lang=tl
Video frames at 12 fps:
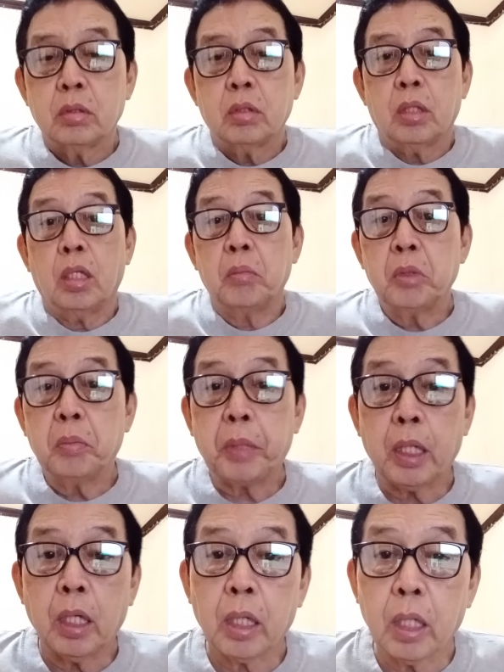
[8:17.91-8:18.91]
Alam niyo pag
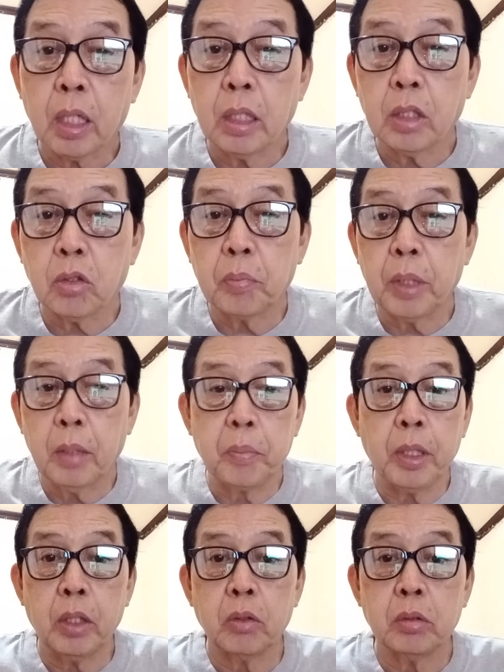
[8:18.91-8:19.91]
hanggang ganito
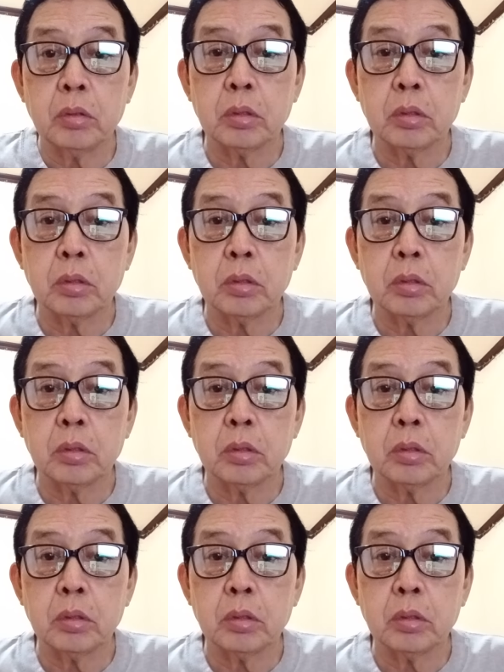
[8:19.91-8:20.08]
Pilipino,